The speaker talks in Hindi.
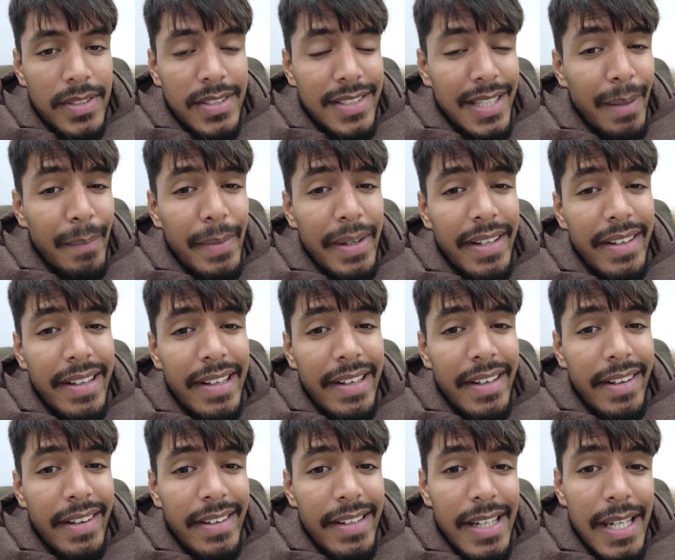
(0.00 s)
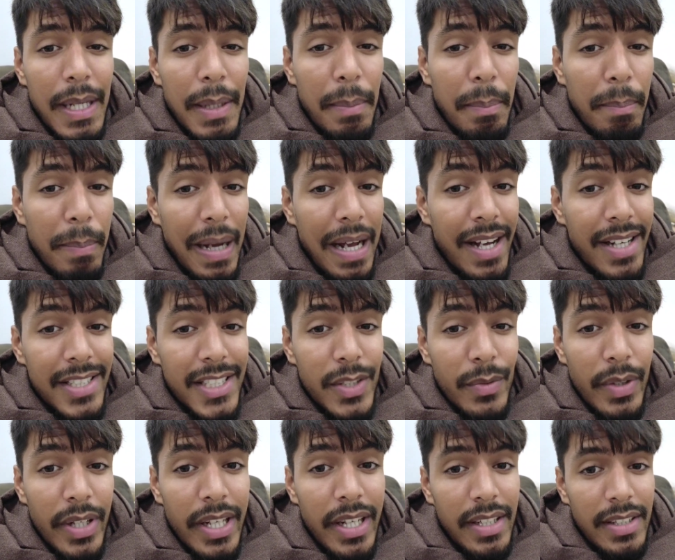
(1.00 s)
समी ने ले लिए हैं पांच
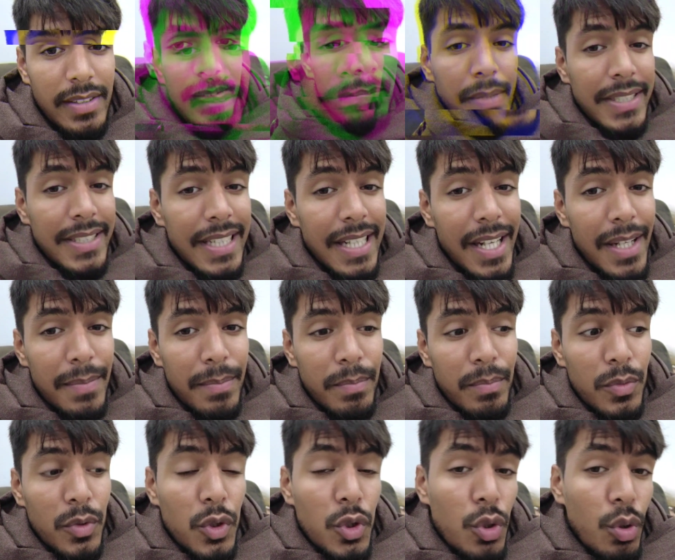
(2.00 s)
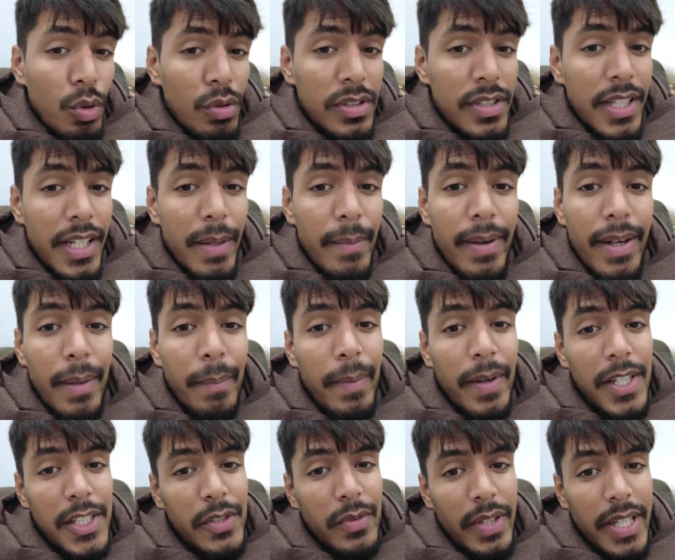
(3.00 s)
विकेट मतलब दूसरी बार पांच